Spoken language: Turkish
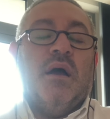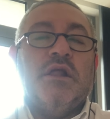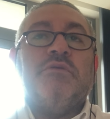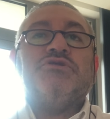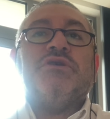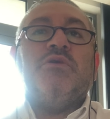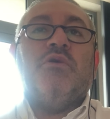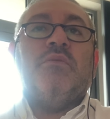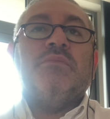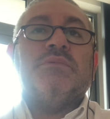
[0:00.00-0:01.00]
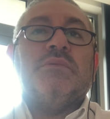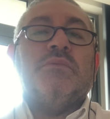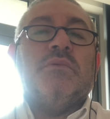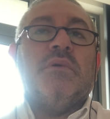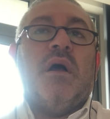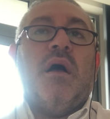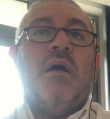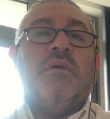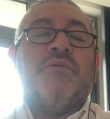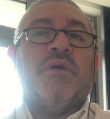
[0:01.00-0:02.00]
Alava Shalom
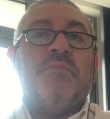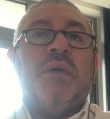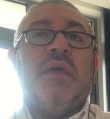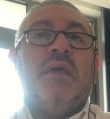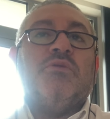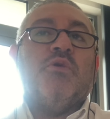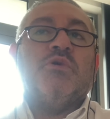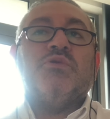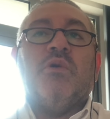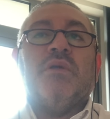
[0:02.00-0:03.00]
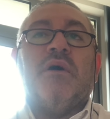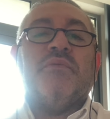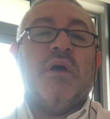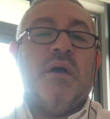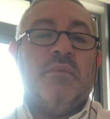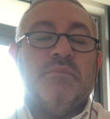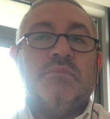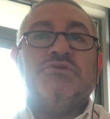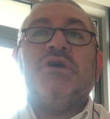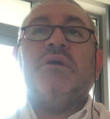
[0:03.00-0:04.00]
Rabbi Doktor
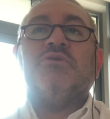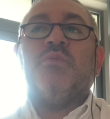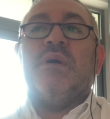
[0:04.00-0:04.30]
Abraham J.